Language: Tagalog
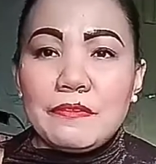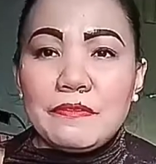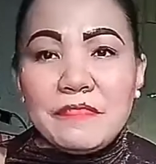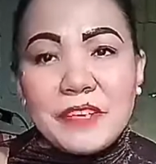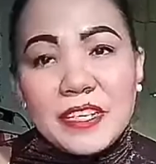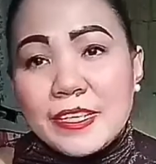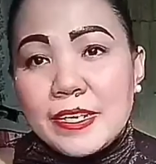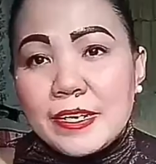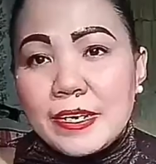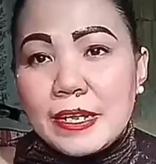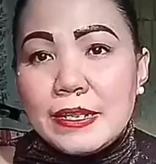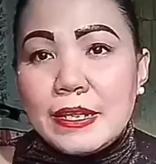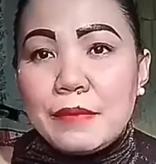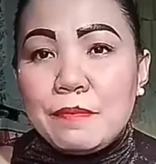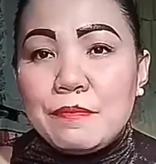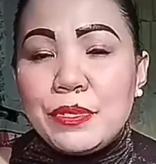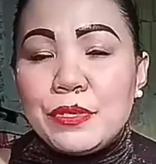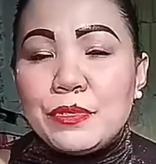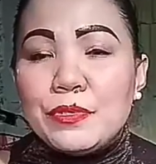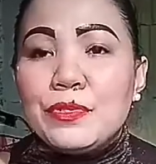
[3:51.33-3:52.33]
physical
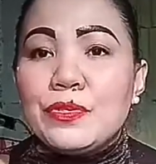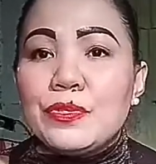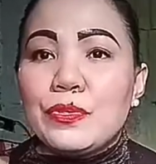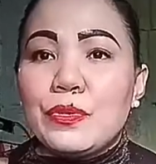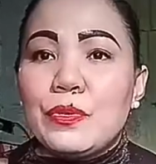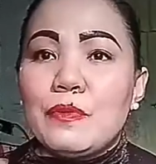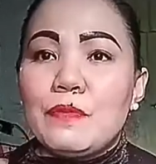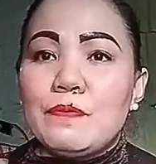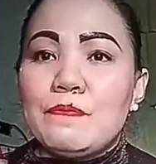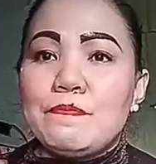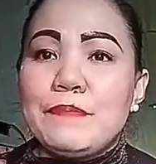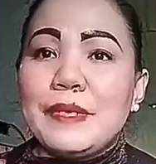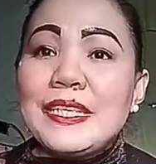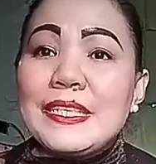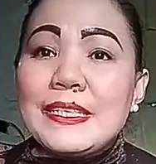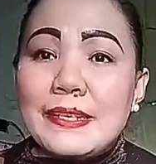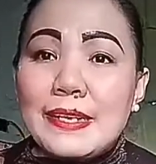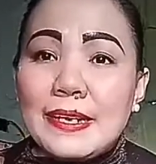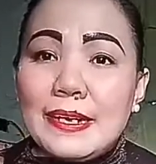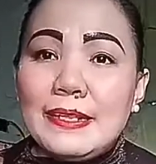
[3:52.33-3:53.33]
abuse o
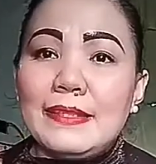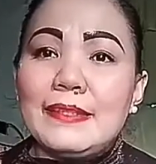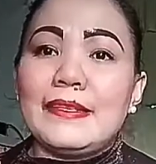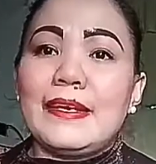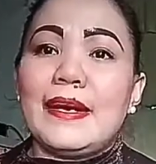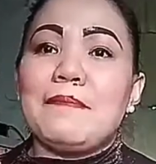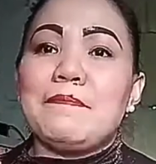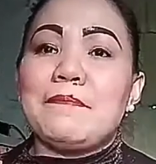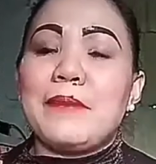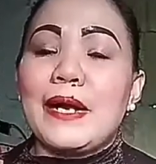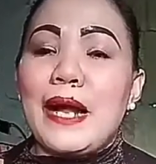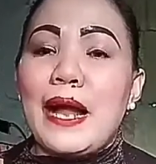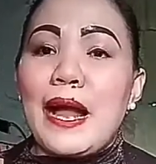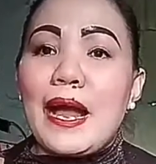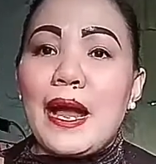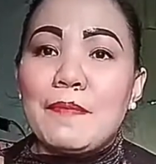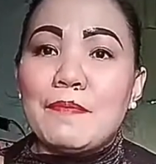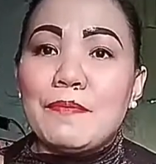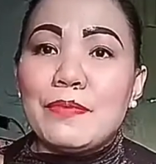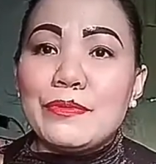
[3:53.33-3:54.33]
physical na
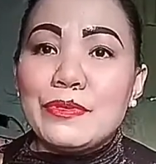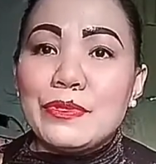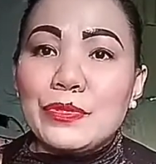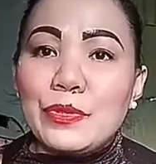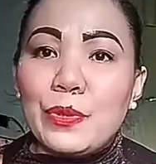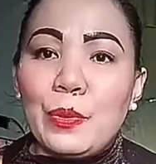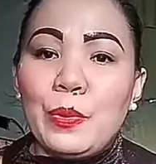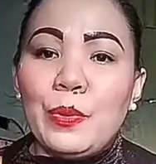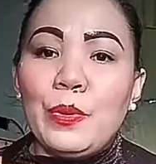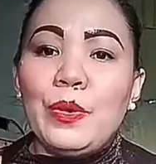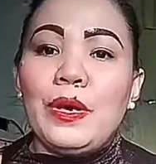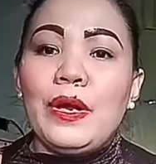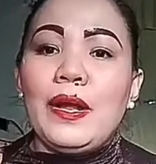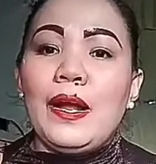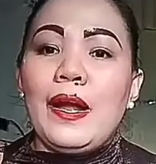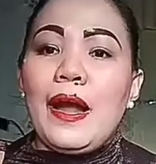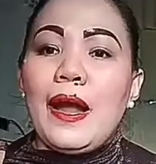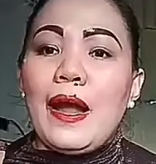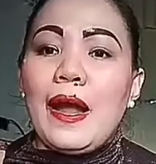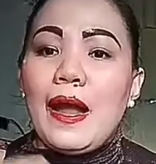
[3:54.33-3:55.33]
pang-aabuso.
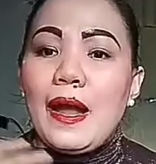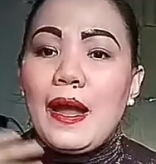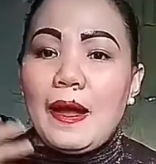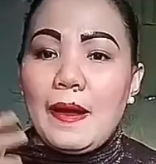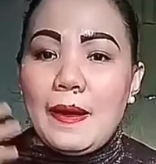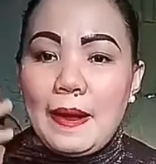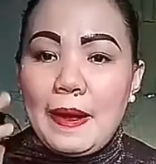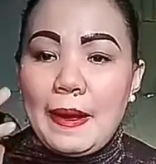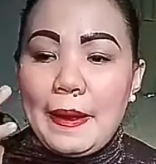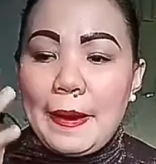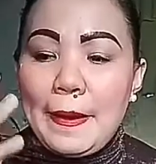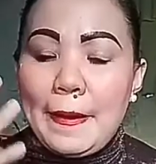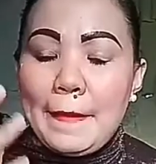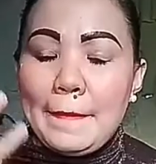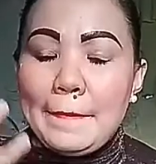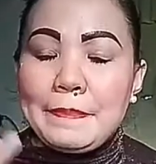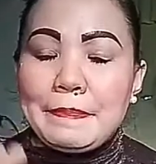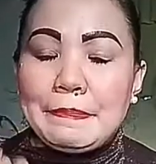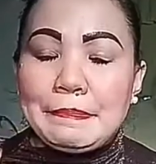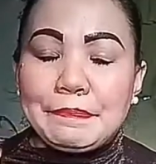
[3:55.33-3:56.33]
Uh,
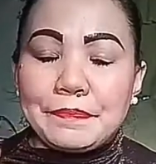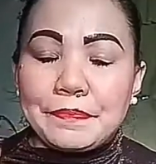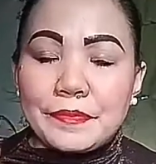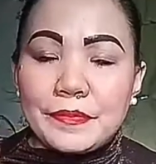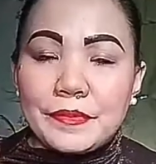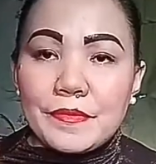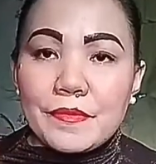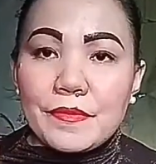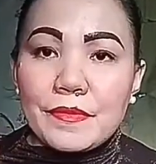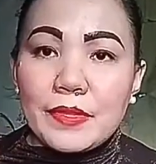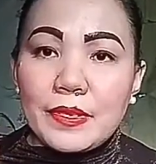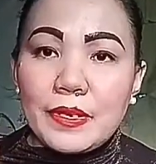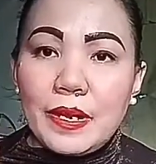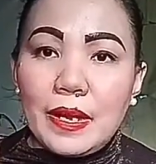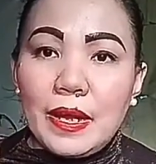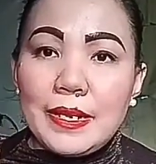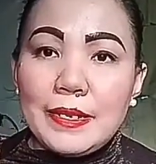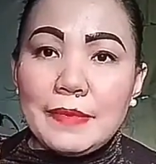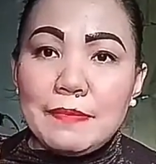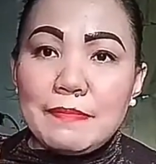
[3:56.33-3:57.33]

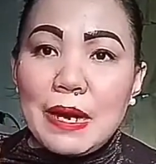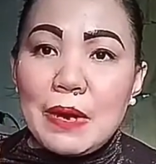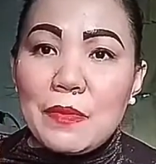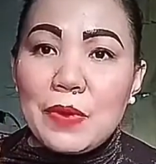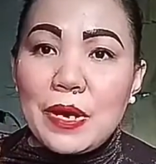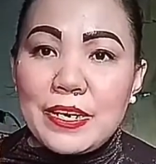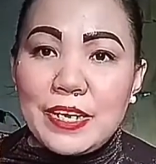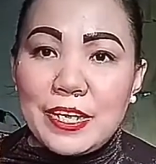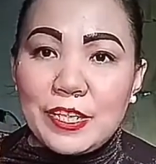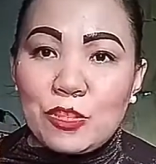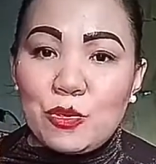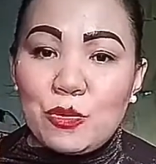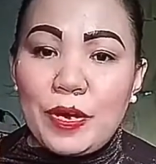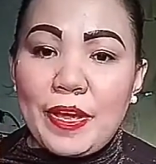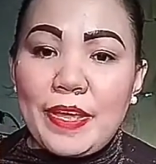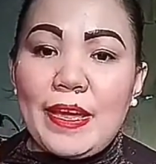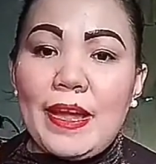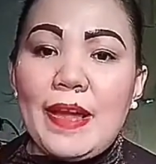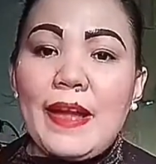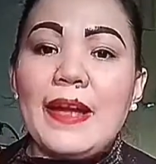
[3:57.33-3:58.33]
halimbawa nito
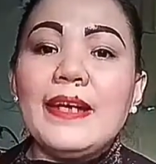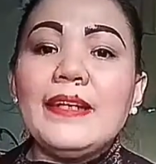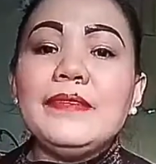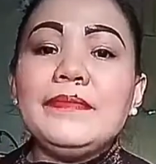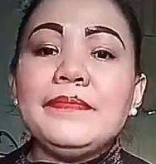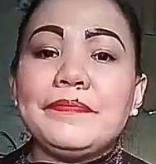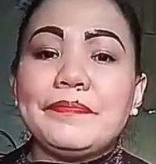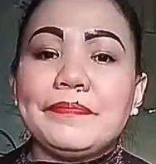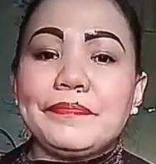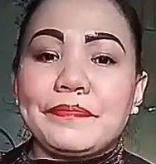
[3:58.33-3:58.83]
ay ang